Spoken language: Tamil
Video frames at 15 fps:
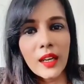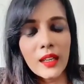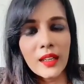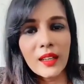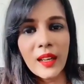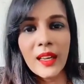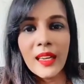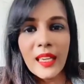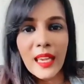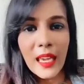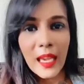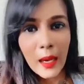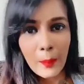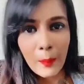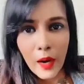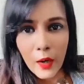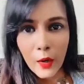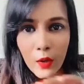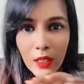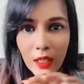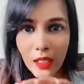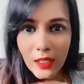கட் ஆயிருக்கு ஏங்க
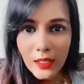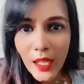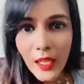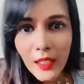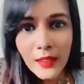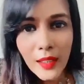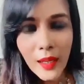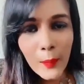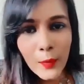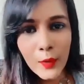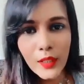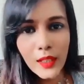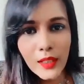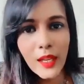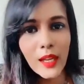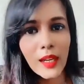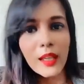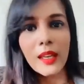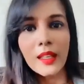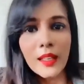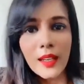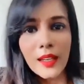படம் ரிலீஸ் ஆனதுக்கு அப்புறம் தான்
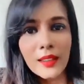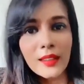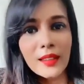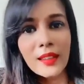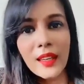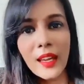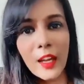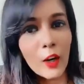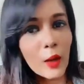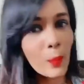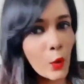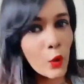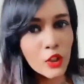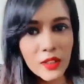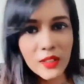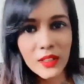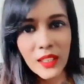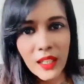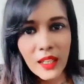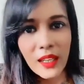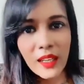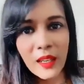எனக்கே தெரியுது என்னோட
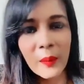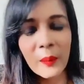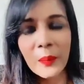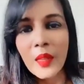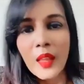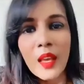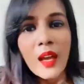போர்ஷன்ஸ் இல்லைன்னு